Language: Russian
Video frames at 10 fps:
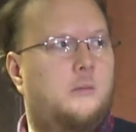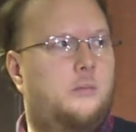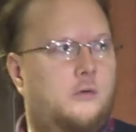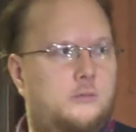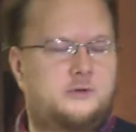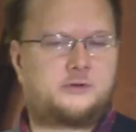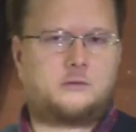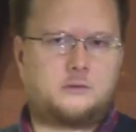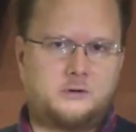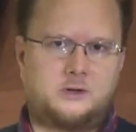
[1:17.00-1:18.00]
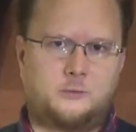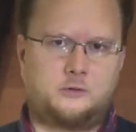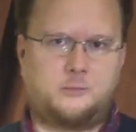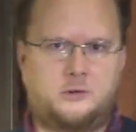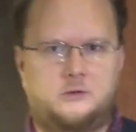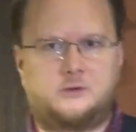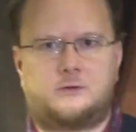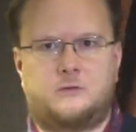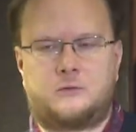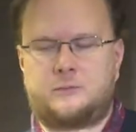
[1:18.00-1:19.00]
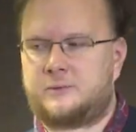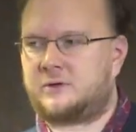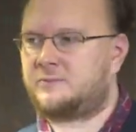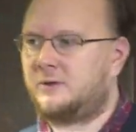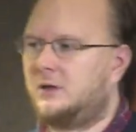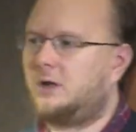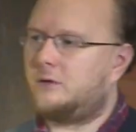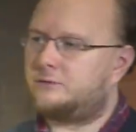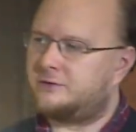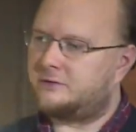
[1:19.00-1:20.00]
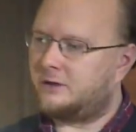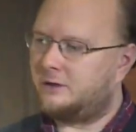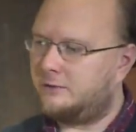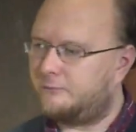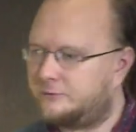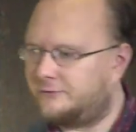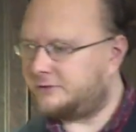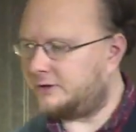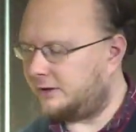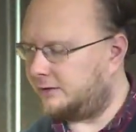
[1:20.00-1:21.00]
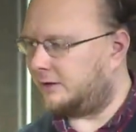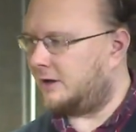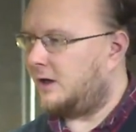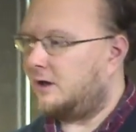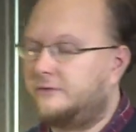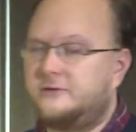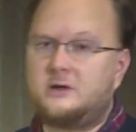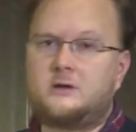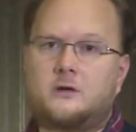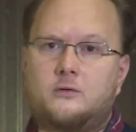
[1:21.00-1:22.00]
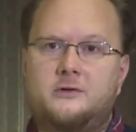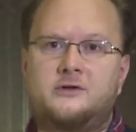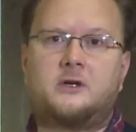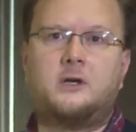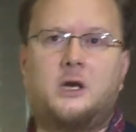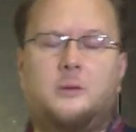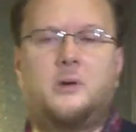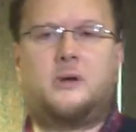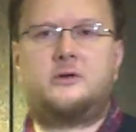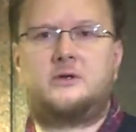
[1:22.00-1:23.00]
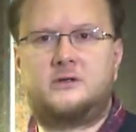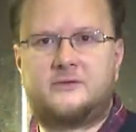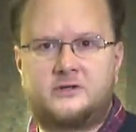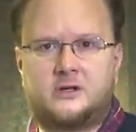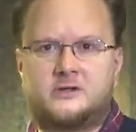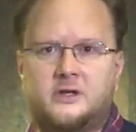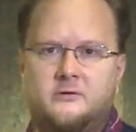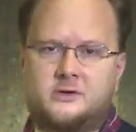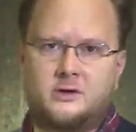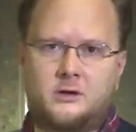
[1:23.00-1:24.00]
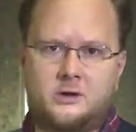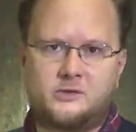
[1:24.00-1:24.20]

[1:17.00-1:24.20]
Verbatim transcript: По обе стороны от монумента Скорб располагаются такие вот витрины. В них находятся книги памяти из всех советских